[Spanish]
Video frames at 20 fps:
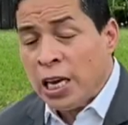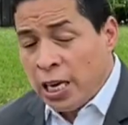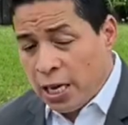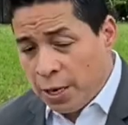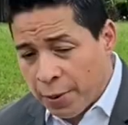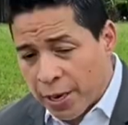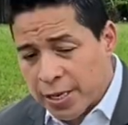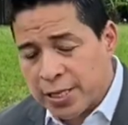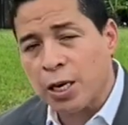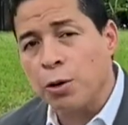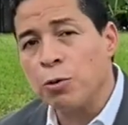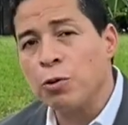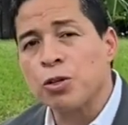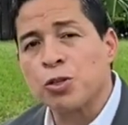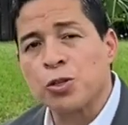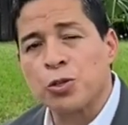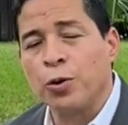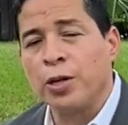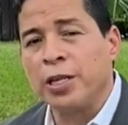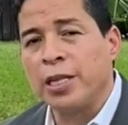Y más que una
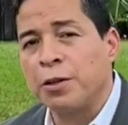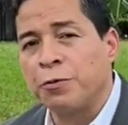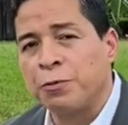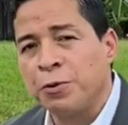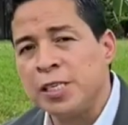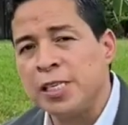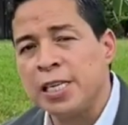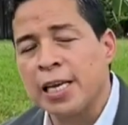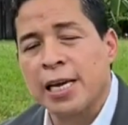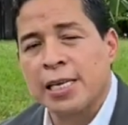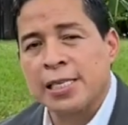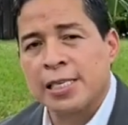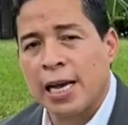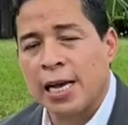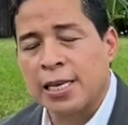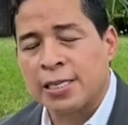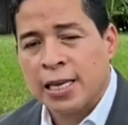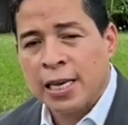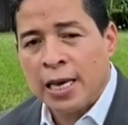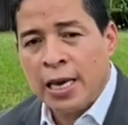oscuridad física,
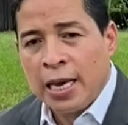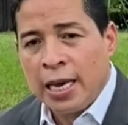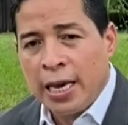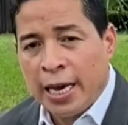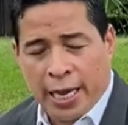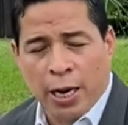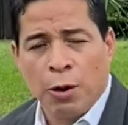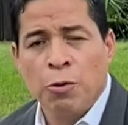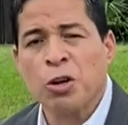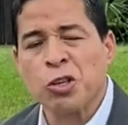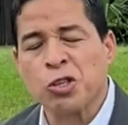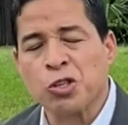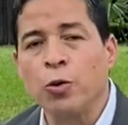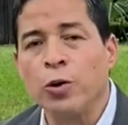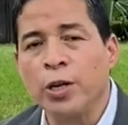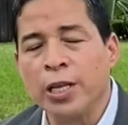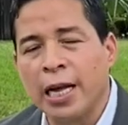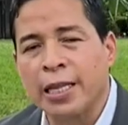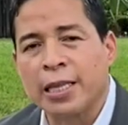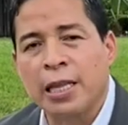quizás era una
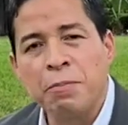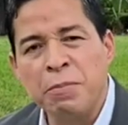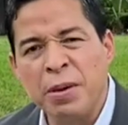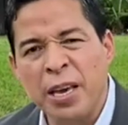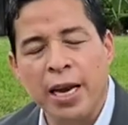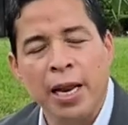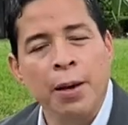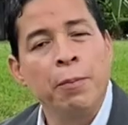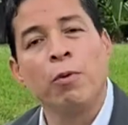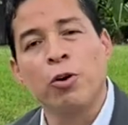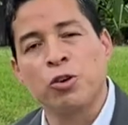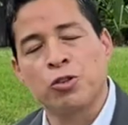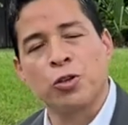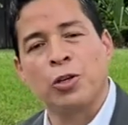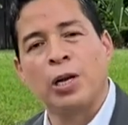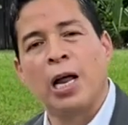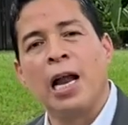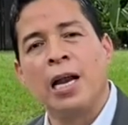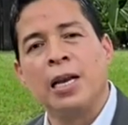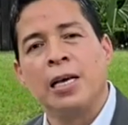oscuridad también
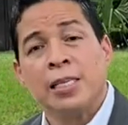emocional.